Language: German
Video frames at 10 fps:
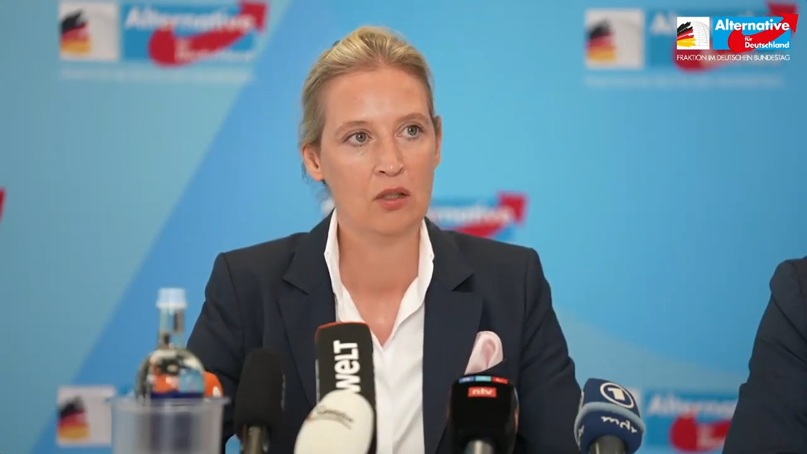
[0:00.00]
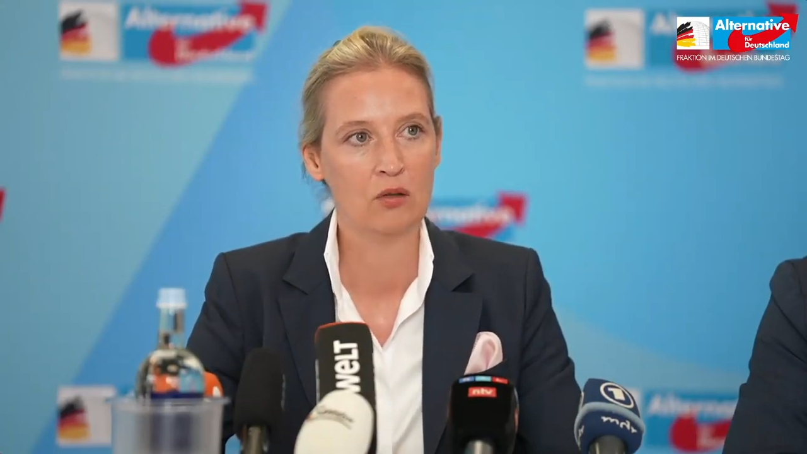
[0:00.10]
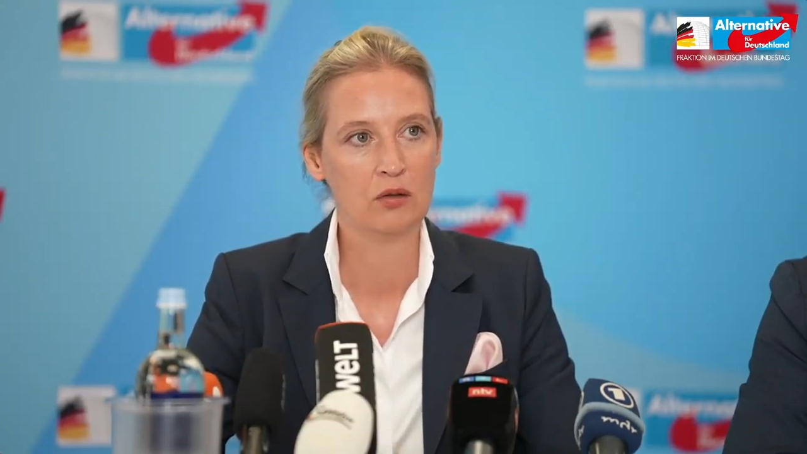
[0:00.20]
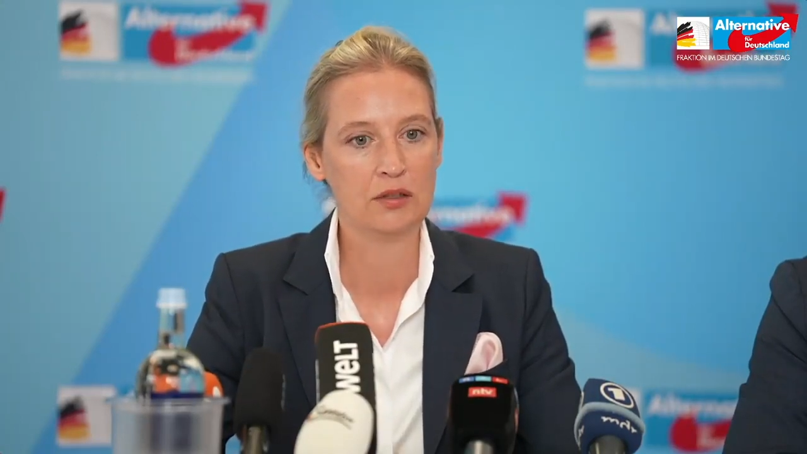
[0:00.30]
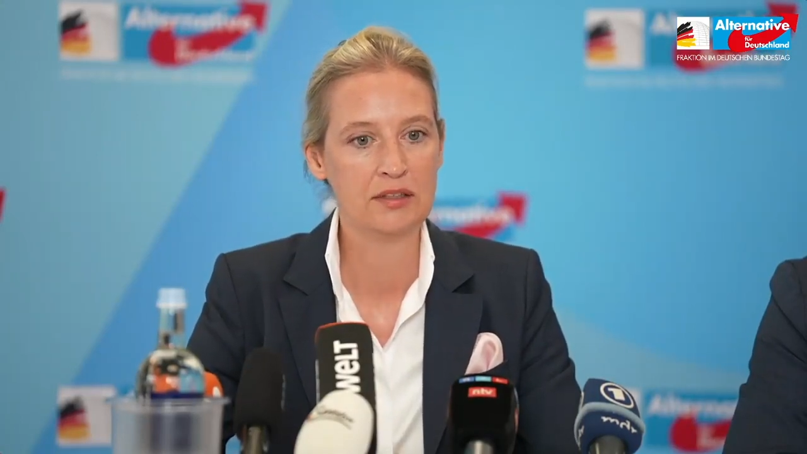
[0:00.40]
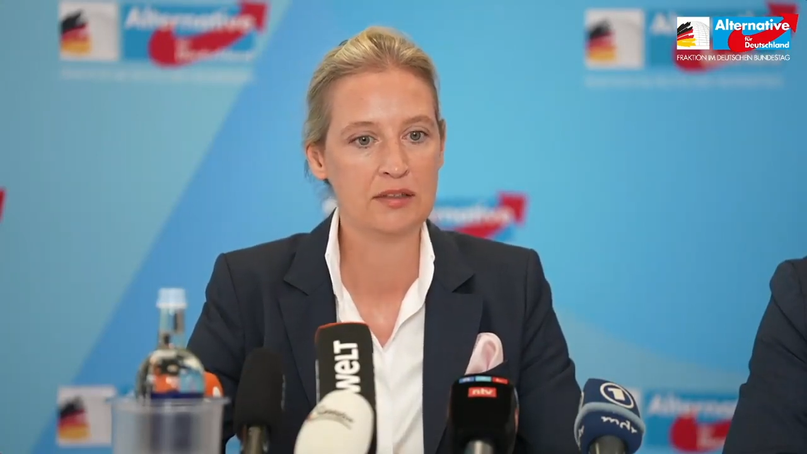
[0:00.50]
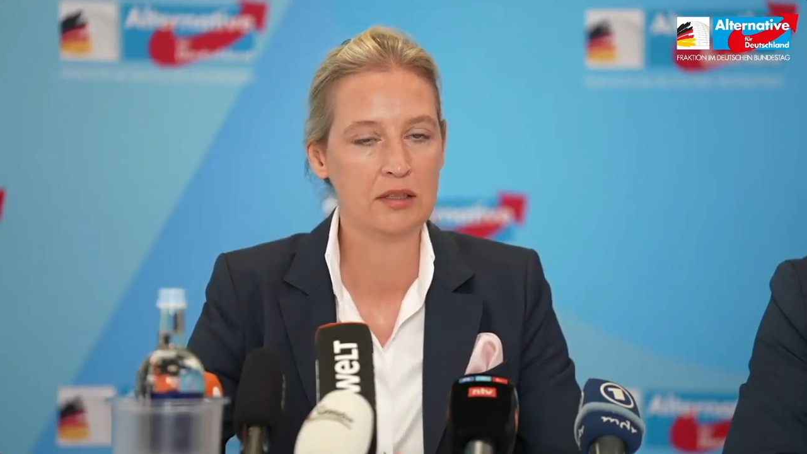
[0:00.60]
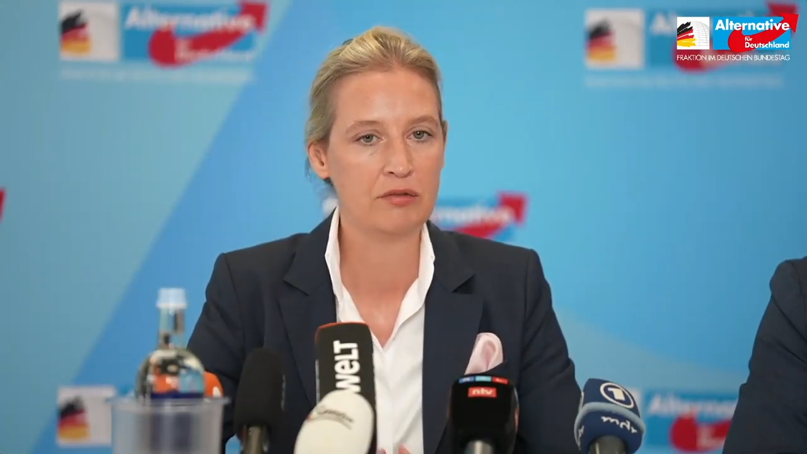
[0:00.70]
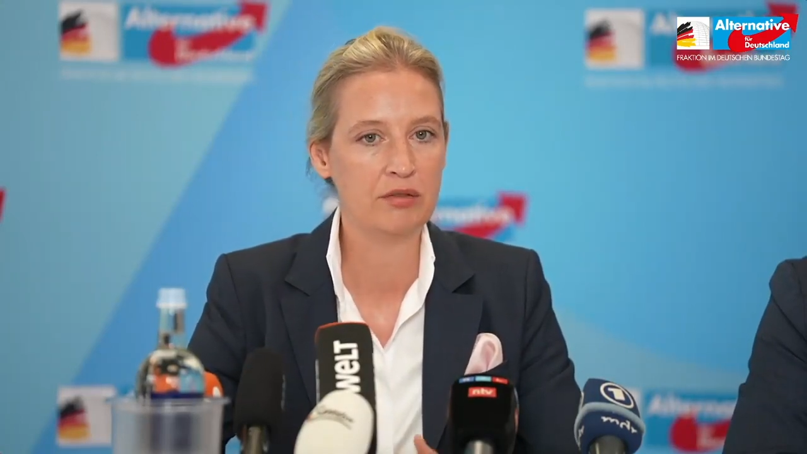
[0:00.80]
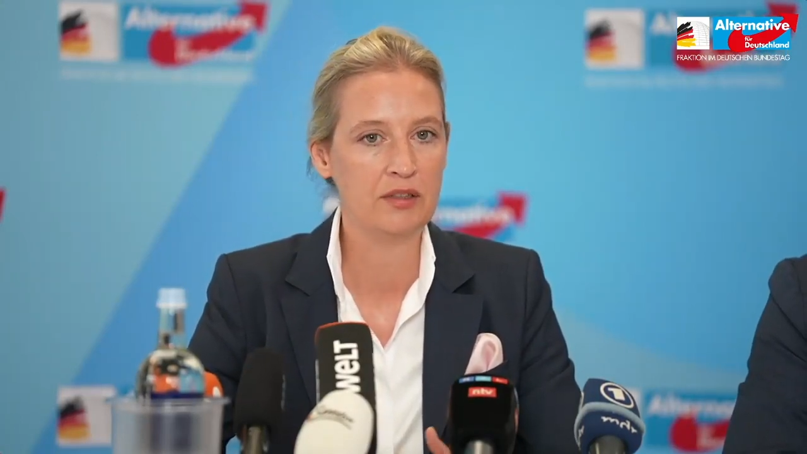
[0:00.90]
Und
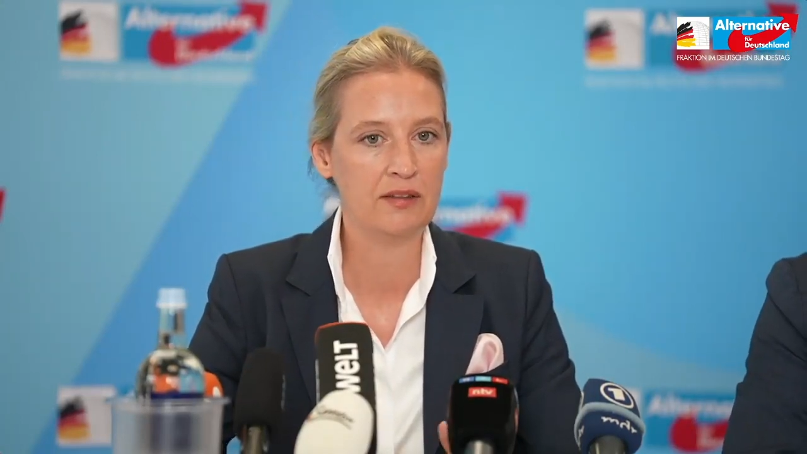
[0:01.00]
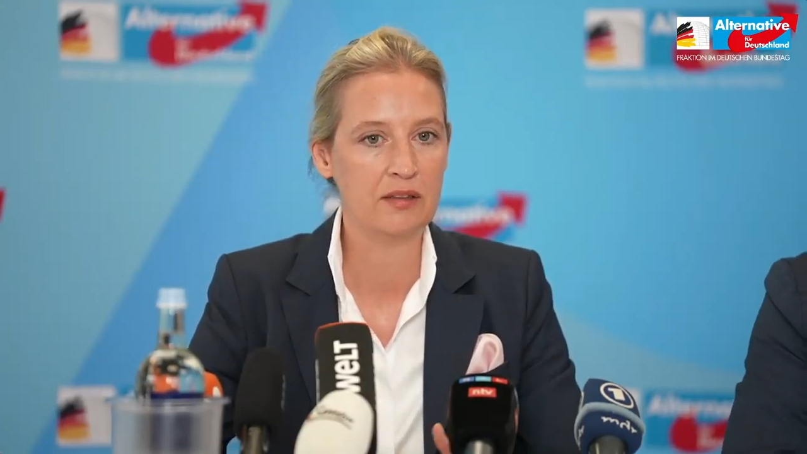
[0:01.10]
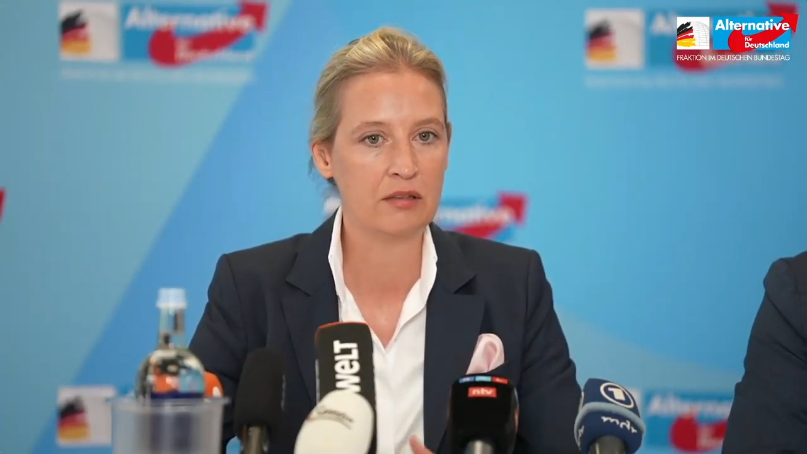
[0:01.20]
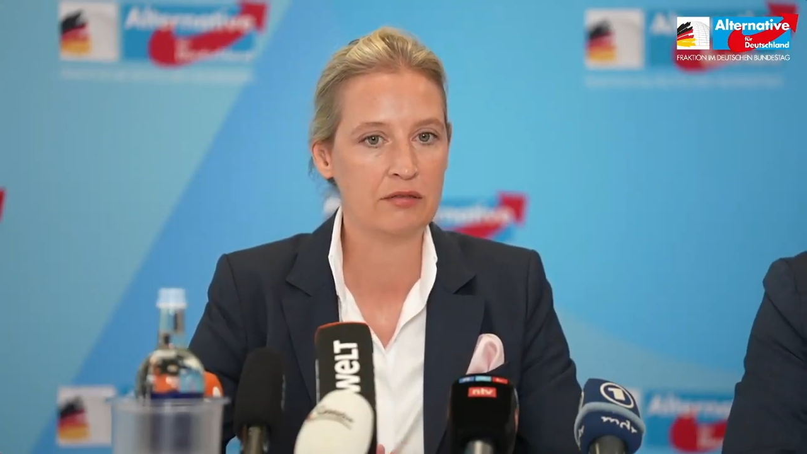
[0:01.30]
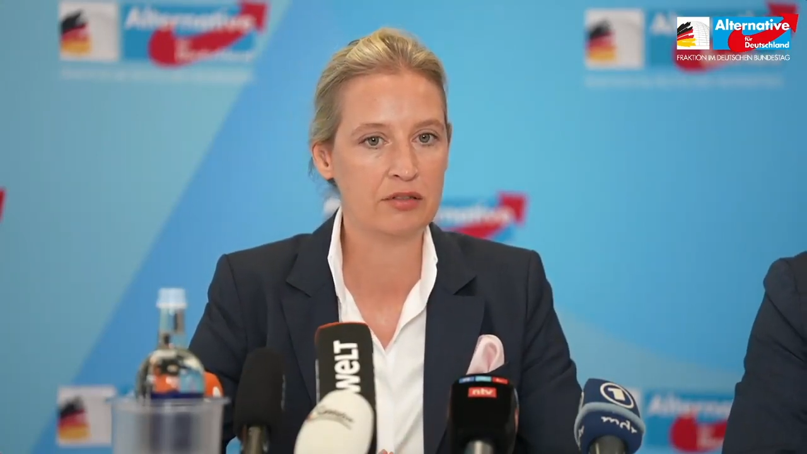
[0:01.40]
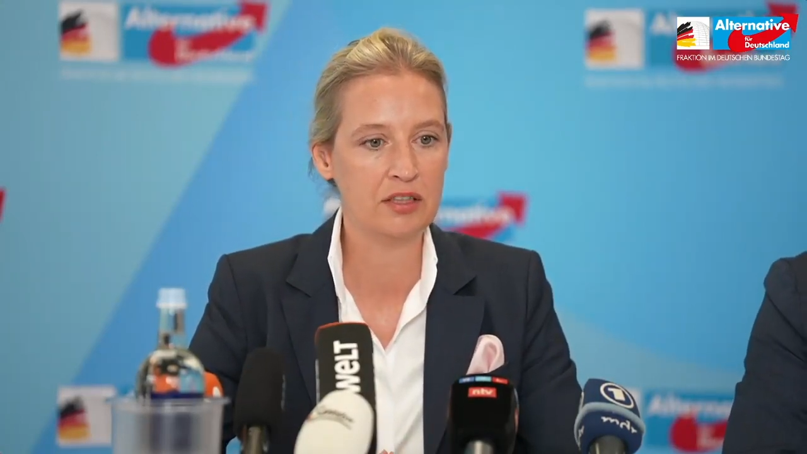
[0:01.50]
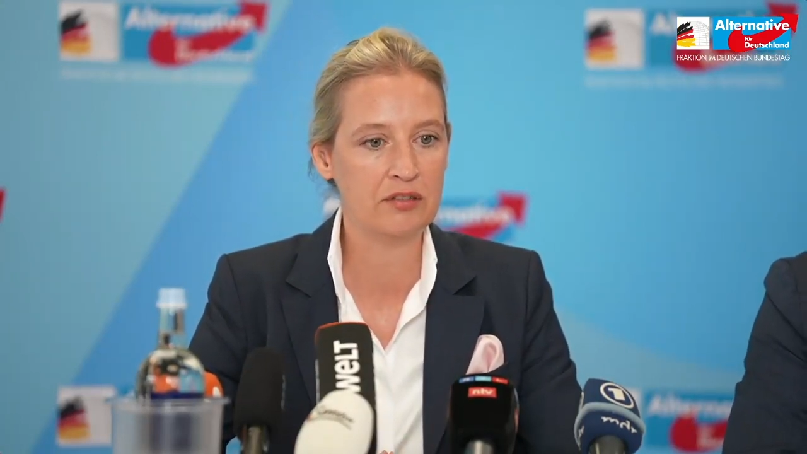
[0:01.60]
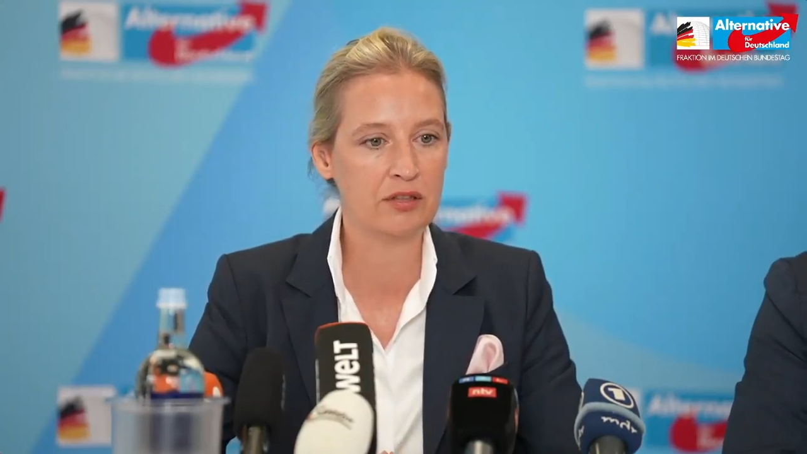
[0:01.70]
äh, für diese völlig